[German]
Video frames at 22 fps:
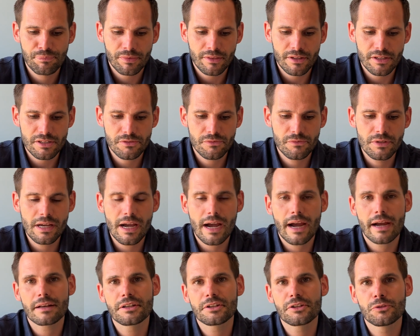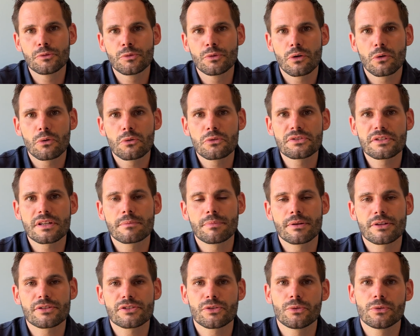dass wir eigentlich nur unsere
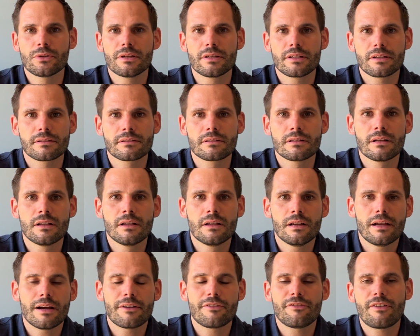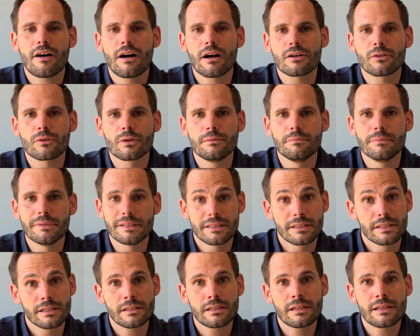persönlichen Erfahrungen mit
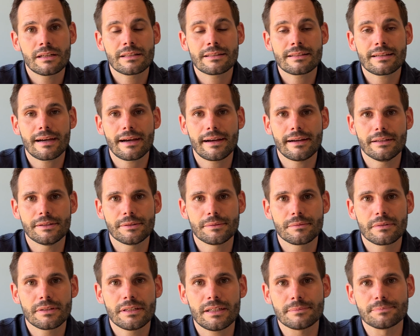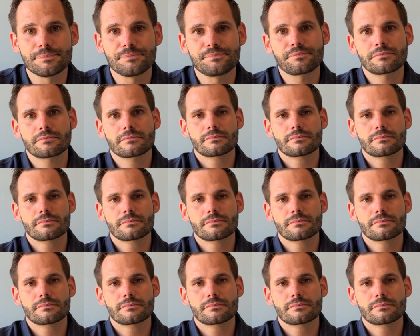dir teilen. Ja,